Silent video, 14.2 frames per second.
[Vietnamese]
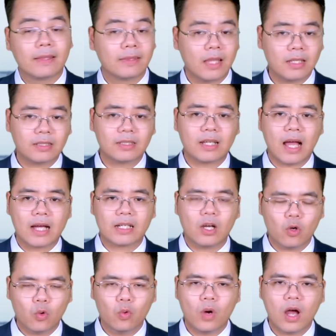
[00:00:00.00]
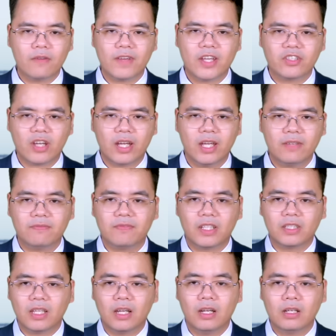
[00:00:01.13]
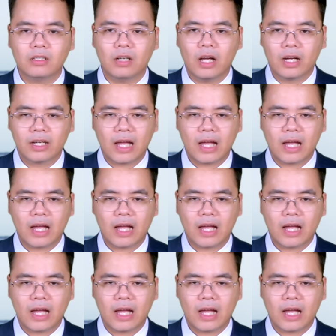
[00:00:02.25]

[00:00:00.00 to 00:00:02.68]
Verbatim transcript: tất cả các UAV Shahid và tên lửa